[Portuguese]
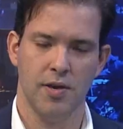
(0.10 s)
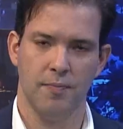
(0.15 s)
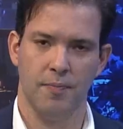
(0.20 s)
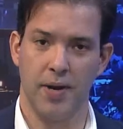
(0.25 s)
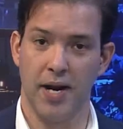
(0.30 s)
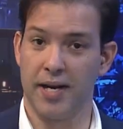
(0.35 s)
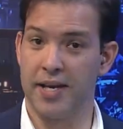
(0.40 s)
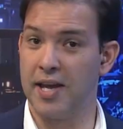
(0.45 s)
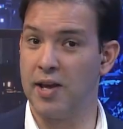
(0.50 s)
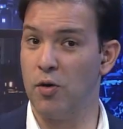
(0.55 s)

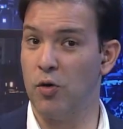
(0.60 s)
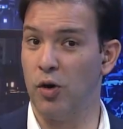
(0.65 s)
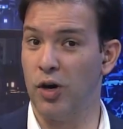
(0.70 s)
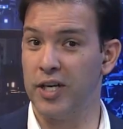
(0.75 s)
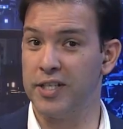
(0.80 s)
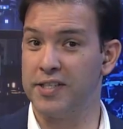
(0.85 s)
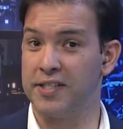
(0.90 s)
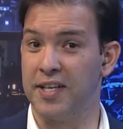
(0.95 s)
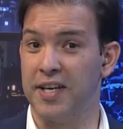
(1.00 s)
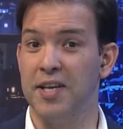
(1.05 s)
Para quem
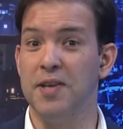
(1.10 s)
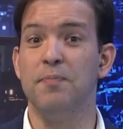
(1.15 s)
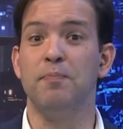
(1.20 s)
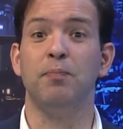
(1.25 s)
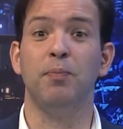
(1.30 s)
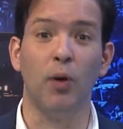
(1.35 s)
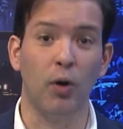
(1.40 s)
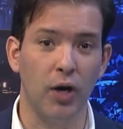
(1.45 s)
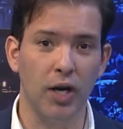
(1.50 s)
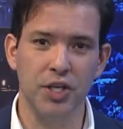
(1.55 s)
gosta e
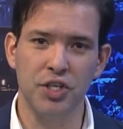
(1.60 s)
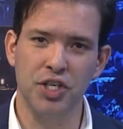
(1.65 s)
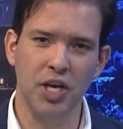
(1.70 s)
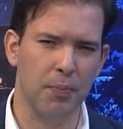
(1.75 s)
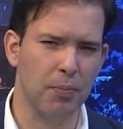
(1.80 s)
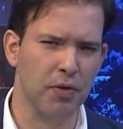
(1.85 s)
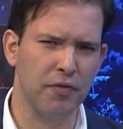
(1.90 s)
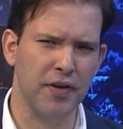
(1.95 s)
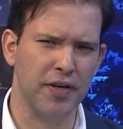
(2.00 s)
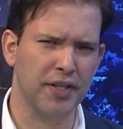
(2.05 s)
pode
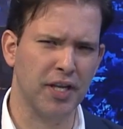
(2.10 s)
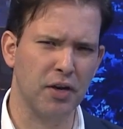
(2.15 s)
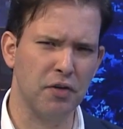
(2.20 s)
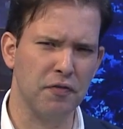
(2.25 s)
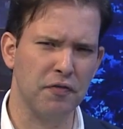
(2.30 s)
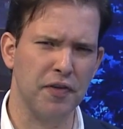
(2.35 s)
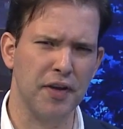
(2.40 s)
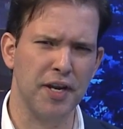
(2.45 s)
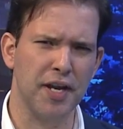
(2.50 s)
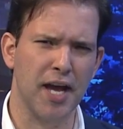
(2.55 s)
aproveitar um
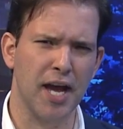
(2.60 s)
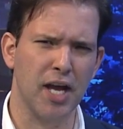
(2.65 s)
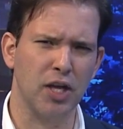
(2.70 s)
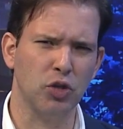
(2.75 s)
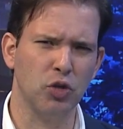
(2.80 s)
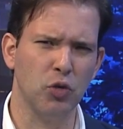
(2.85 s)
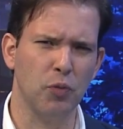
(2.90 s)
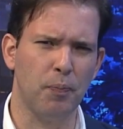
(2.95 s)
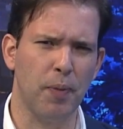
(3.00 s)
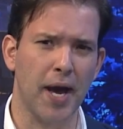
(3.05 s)

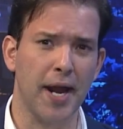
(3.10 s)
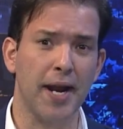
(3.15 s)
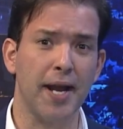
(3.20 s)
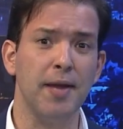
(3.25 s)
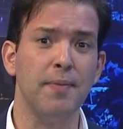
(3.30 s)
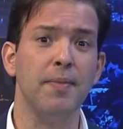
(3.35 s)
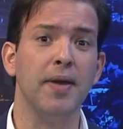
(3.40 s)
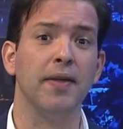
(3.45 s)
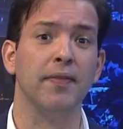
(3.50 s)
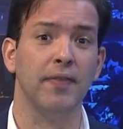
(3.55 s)
feriado para
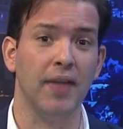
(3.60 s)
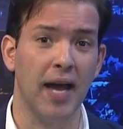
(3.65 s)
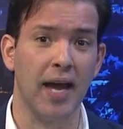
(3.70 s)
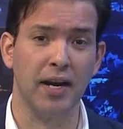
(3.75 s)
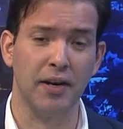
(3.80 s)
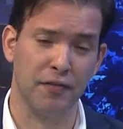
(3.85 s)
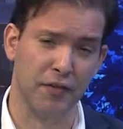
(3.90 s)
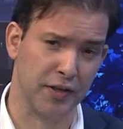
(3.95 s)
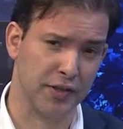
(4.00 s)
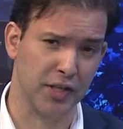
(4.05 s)

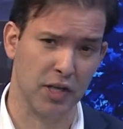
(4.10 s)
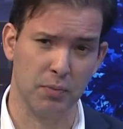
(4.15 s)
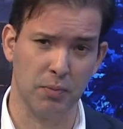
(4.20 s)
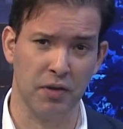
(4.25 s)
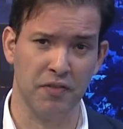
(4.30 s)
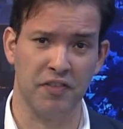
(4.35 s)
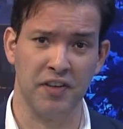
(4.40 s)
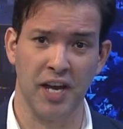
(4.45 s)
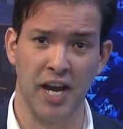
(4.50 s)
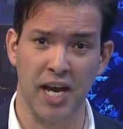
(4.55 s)
emendar e fazer uma
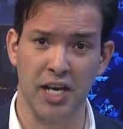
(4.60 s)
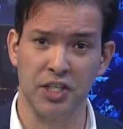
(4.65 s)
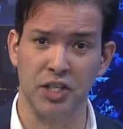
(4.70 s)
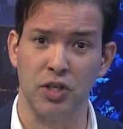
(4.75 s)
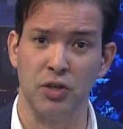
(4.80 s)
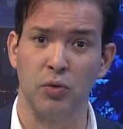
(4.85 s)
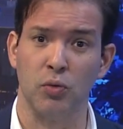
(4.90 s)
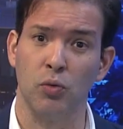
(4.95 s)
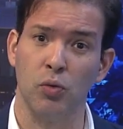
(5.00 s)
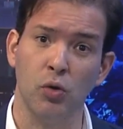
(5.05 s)

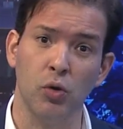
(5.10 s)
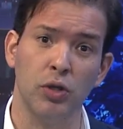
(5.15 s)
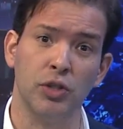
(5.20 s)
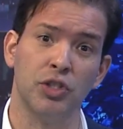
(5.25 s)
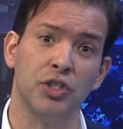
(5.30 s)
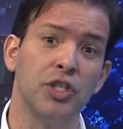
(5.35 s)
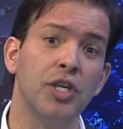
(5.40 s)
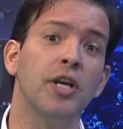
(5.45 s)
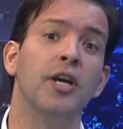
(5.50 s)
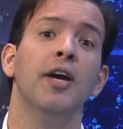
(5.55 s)
viagem,
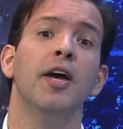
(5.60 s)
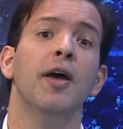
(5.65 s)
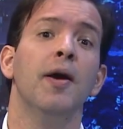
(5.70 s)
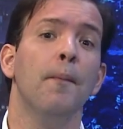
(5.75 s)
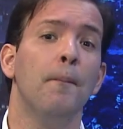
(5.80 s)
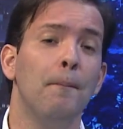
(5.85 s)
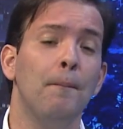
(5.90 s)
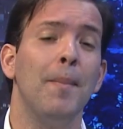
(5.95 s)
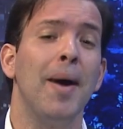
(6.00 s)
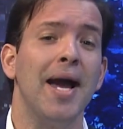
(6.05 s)
curtir
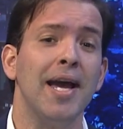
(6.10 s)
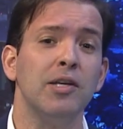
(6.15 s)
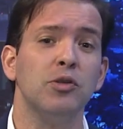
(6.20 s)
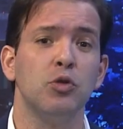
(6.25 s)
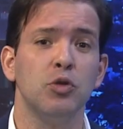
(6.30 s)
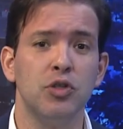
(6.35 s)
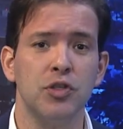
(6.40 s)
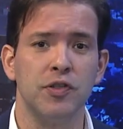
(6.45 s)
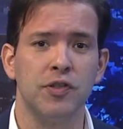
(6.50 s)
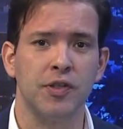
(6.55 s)
mais
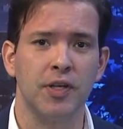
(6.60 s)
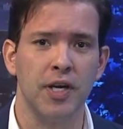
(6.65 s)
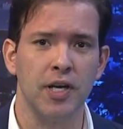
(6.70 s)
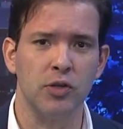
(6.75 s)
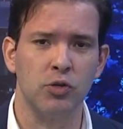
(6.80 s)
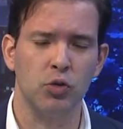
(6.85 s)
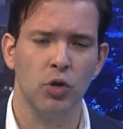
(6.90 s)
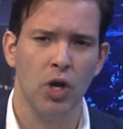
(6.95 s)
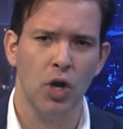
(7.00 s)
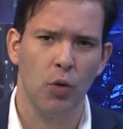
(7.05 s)
o
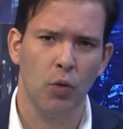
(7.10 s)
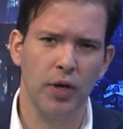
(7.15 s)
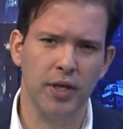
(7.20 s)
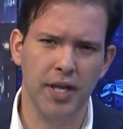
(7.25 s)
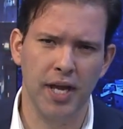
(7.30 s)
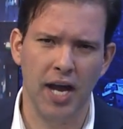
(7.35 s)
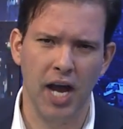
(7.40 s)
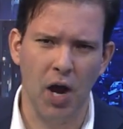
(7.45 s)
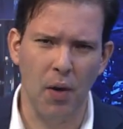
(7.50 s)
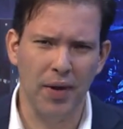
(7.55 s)
descanso, o
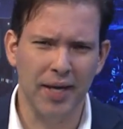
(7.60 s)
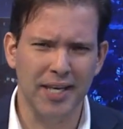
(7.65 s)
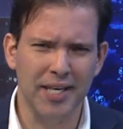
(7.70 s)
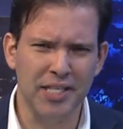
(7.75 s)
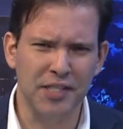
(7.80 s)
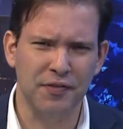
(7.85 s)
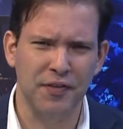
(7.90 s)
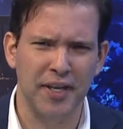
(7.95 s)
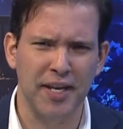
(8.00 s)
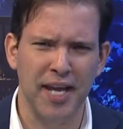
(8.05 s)
ideal é que
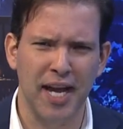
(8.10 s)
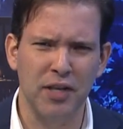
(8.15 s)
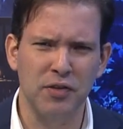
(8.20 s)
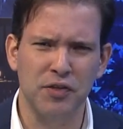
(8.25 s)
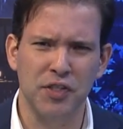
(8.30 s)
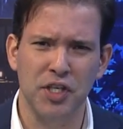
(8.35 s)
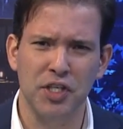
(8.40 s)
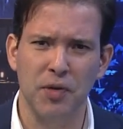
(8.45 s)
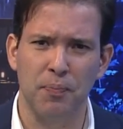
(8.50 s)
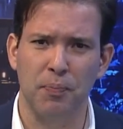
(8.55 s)
esse feriado
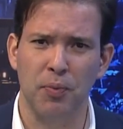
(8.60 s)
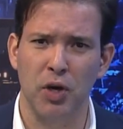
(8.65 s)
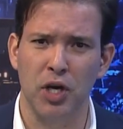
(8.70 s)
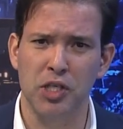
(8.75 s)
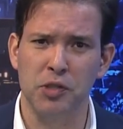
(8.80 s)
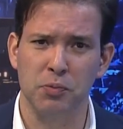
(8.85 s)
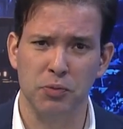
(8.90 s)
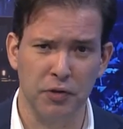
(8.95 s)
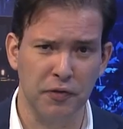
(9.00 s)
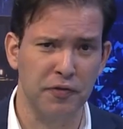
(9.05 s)
seja
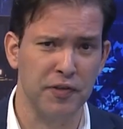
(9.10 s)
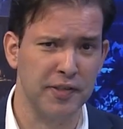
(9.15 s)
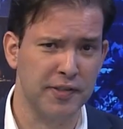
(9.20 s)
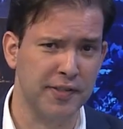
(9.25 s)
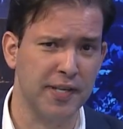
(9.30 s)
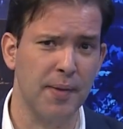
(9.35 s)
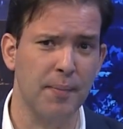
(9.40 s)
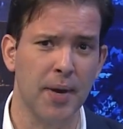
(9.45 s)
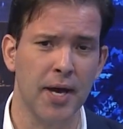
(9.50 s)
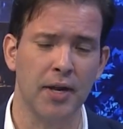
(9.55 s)
próximo do fim de
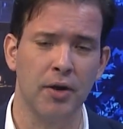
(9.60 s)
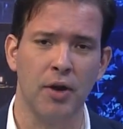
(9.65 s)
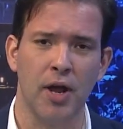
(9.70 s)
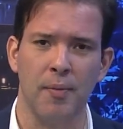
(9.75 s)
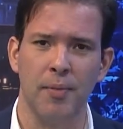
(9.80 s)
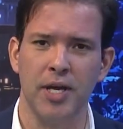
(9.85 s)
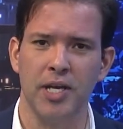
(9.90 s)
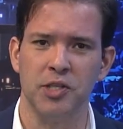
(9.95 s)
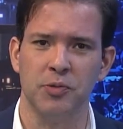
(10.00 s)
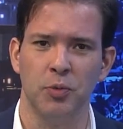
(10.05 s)
semana, não é
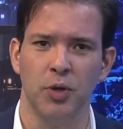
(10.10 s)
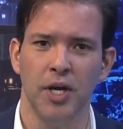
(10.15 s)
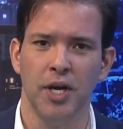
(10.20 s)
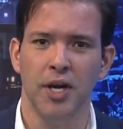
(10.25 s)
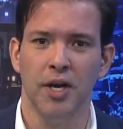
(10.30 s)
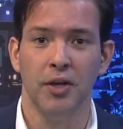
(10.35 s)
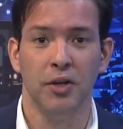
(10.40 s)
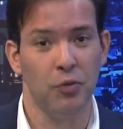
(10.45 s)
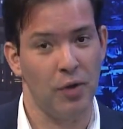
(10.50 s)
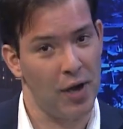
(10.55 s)
mesmo?
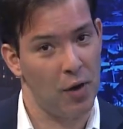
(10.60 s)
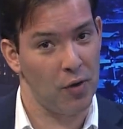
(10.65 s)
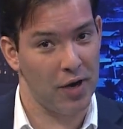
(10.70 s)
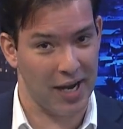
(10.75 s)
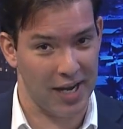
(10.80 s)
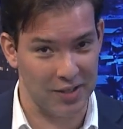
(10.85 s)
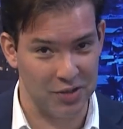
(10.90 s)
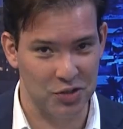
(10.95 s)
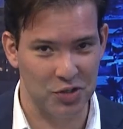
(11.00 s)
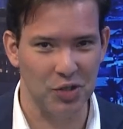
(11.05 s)
Não é o
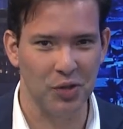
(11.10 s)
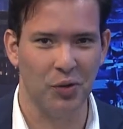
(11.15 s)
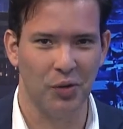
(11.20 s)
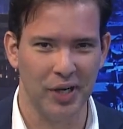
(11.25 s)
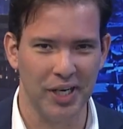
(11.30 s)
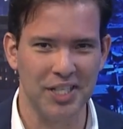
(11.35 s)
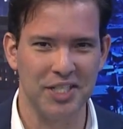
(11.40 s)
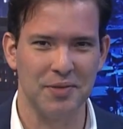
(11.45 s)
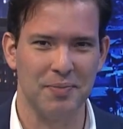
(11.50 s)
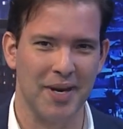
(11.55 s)
caso de
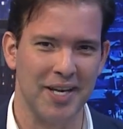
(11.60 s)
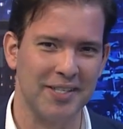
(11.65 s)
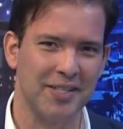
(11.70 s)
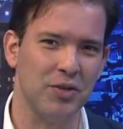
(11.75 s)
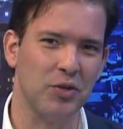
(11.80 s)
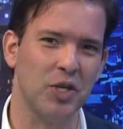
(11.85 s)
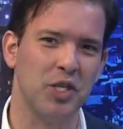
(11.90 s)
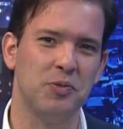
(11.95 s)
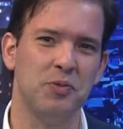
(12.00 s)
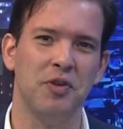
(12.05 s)
hoje, mas em
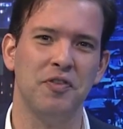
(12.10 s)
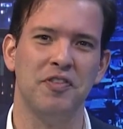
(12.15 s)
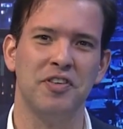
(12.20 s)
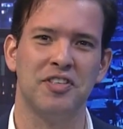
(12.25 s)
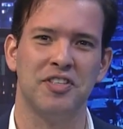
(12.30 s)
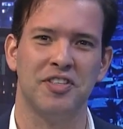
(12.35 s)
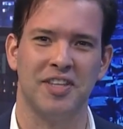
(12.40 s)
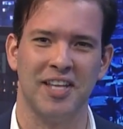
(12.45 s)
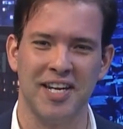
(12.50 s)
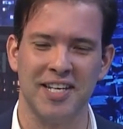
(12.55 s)

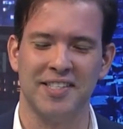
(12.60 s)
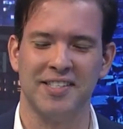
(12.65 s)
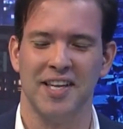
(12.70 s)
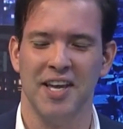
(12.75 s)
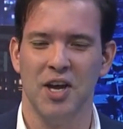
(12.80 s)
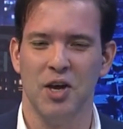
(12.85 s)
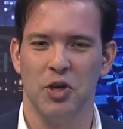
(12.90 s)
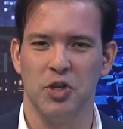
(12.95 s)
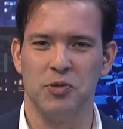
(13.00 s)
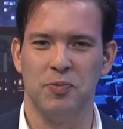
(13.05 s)
2023
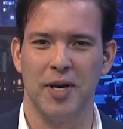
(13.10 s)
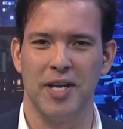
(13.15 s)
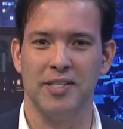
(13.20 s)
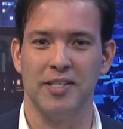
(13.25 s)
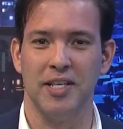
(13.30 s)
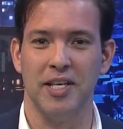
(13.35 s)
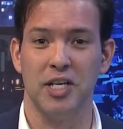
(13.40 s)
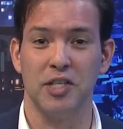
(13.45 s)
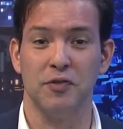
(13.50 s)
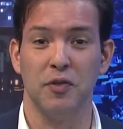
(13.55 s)
os
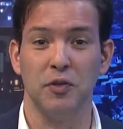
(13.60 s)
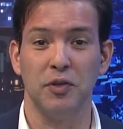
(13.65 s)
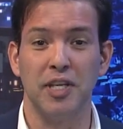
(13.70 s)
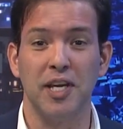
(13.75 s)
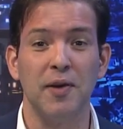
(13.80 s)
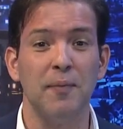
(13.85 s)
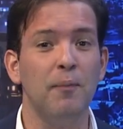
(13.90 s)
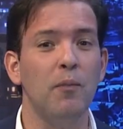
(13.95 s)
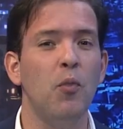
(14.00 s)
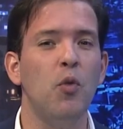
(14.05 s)
brasileiros vão
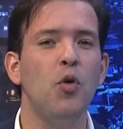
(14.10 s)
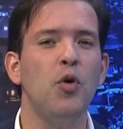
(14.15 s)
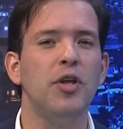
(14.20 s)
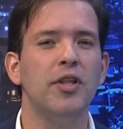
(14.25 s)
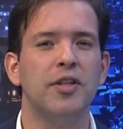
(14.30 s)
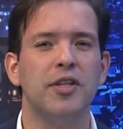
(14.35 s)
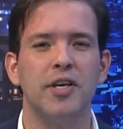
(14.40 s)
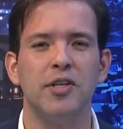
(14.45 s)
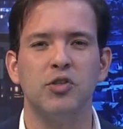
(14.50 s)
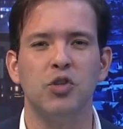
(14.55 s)
ter
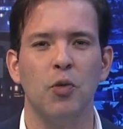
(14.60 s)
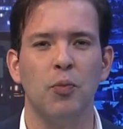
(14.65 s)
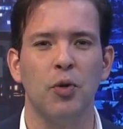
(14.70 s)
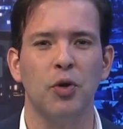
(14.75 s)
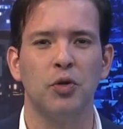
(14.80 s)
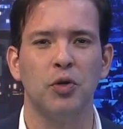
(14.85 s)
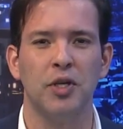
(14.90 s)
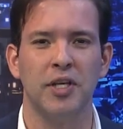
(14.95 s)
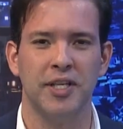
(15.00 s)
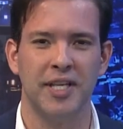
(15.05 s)
muitas
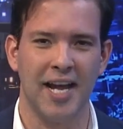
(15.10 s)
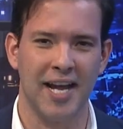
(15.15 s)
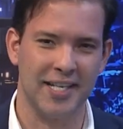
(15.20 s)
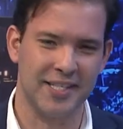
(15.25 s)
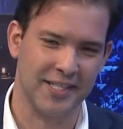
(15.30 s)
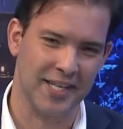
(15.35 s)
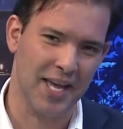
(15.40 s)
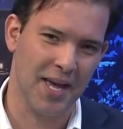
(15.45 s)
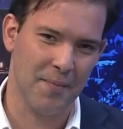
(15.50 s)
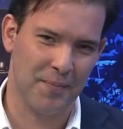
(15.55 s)

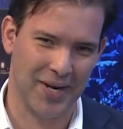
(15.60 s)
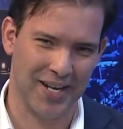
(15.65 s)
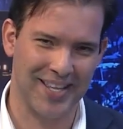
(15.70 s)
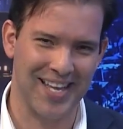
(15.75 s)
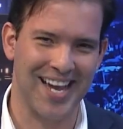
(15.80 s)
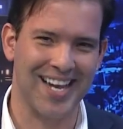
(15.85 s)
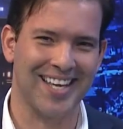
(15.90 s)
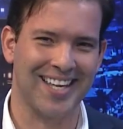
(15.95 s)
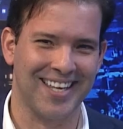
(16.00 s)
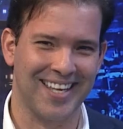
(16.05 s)
oportunidades para
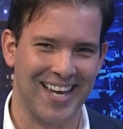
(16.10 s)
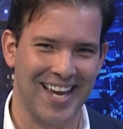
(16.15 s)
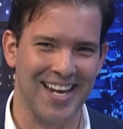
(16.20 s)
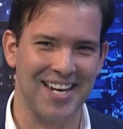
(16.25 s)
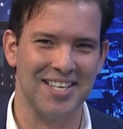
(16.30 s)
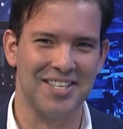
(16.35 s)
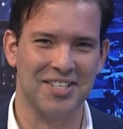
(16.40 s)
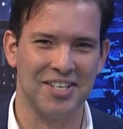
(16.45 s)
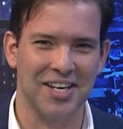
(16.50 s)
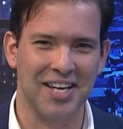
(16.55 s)
dar aquela
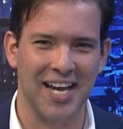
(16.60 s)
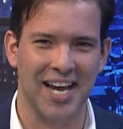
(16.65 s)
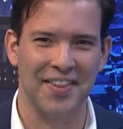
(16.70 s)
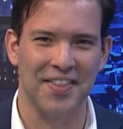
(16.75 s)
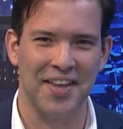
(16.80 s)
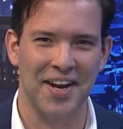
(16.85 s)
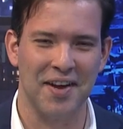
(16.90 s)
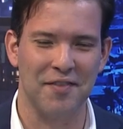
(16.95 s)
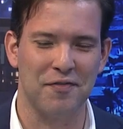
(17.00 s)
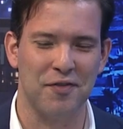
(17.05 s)

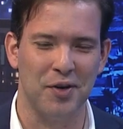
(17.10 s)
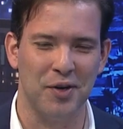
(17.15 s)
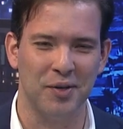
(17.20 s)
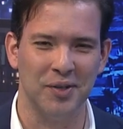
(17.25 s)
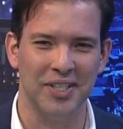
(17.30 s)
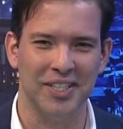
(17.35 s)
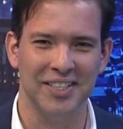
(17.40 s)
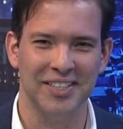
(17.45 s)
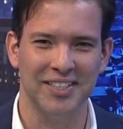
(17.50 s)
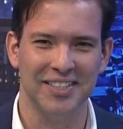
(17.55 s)
esticada na
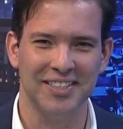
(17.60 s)
folga.